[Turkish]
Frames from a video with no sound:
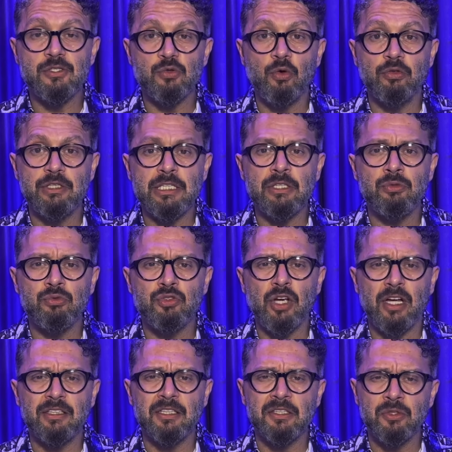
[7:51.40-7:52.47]
son 2-3
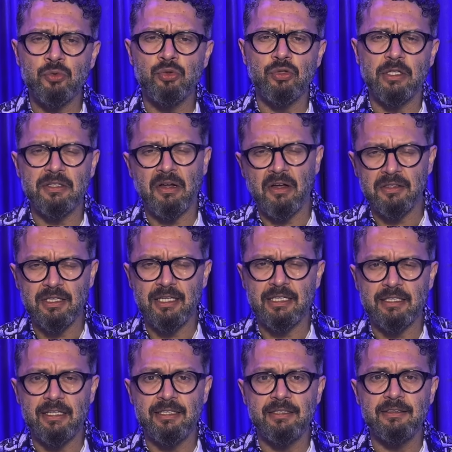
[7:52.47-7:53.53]
aydaki kur hatağını
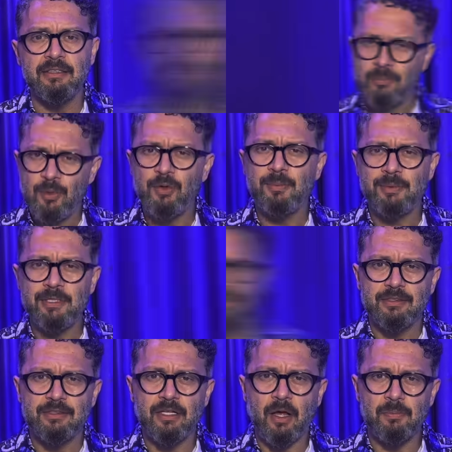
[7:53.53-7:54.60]
ekleyin böyle bir
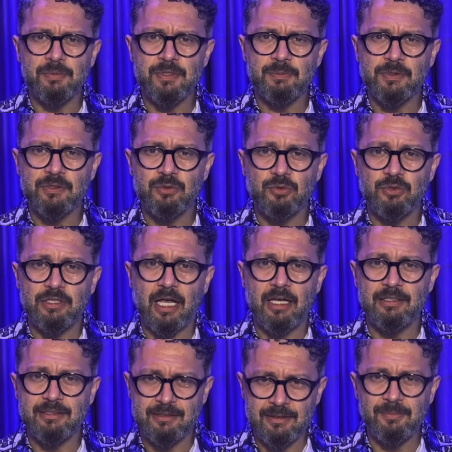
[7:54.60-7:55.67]
nabzımız
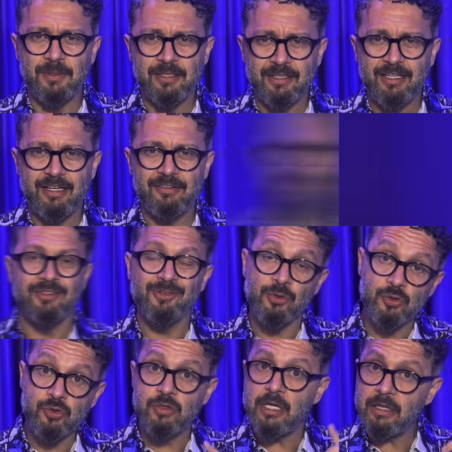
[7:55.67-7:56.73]
yükseldi değil mi? Evet
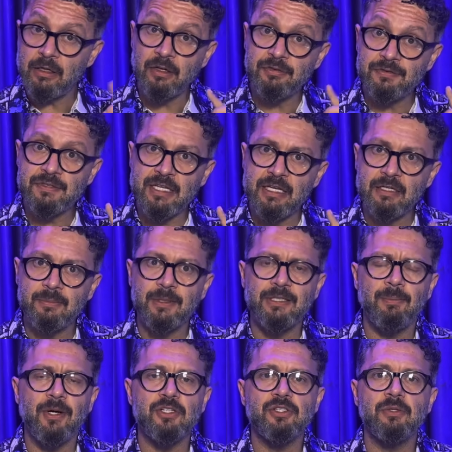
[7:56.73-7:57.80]
gözde hafif seyirme
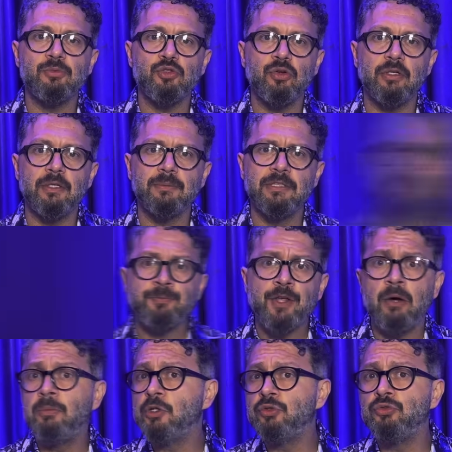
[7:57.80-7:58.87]
de başlamış olabilir.
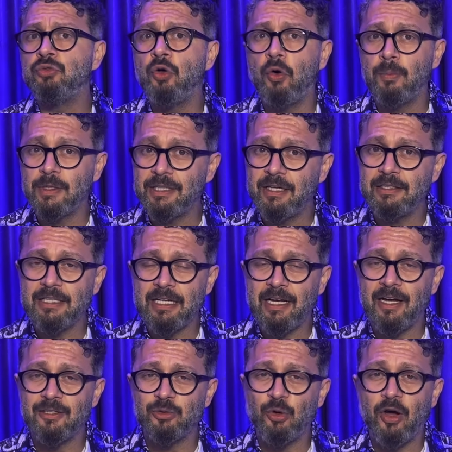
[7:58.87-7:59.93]
Ama gün doğmadan
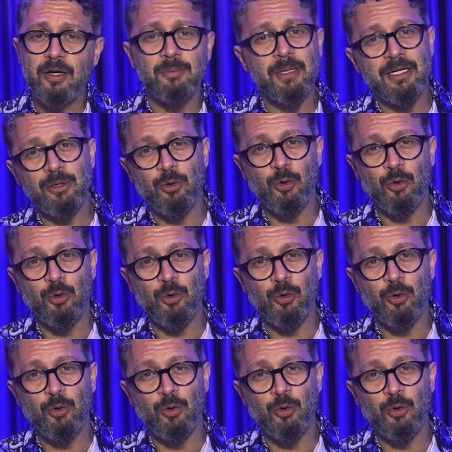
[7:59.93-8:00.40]
neler doğar belli